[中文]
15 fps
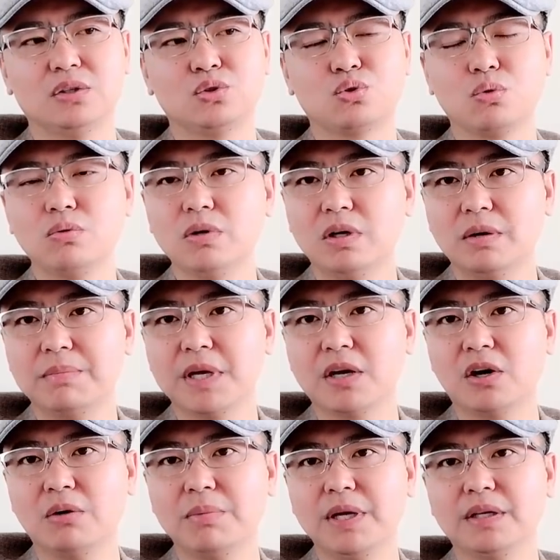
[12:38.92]
中俄背
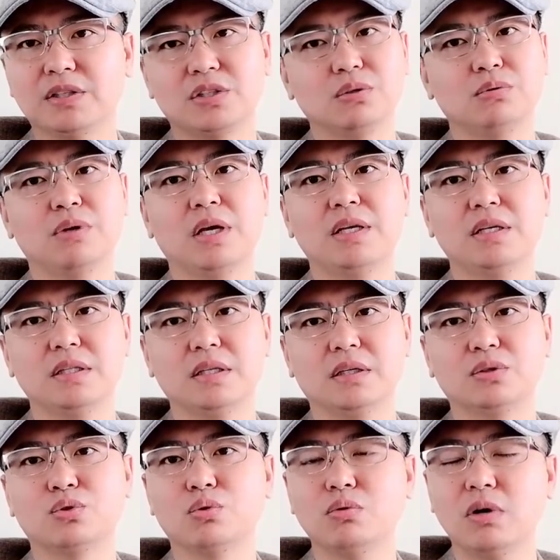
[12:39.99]
靠背是有原因的，
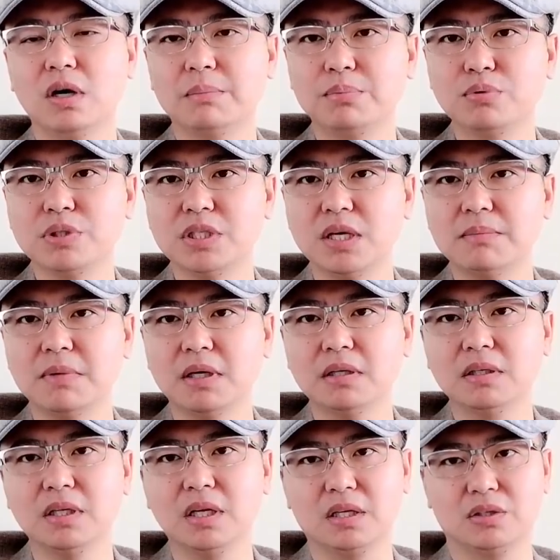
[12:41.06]
中俄不结盟
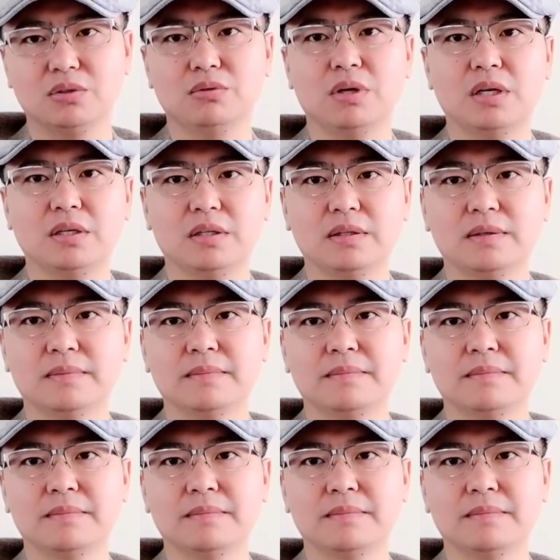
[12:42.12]
也是有原因的。